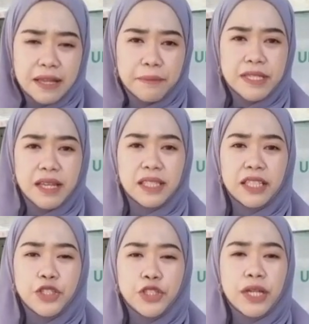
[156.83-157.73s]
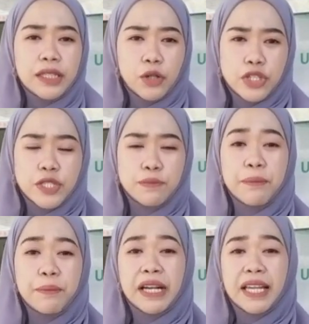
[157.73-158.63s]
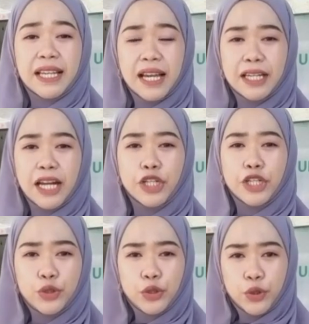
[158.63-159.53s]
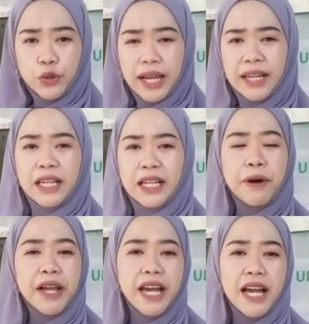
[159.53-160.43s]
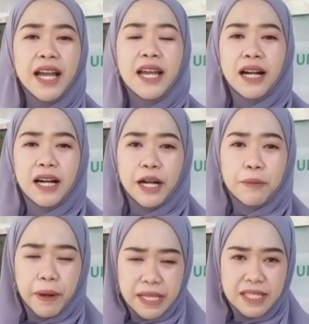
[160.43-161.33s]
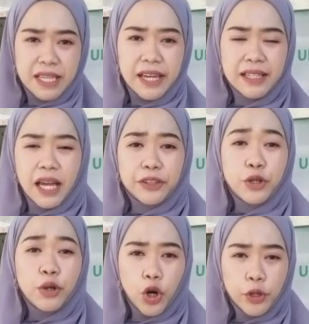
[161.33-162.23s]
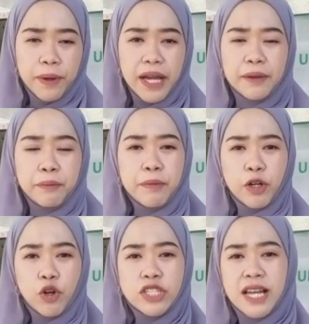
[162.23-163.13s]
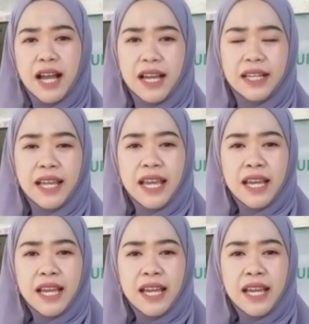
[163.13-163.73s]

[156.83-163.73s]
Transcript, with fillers: sampai saat ini juga terus memberikan dukungan kepada uh, pasien atau korban pemerkosaan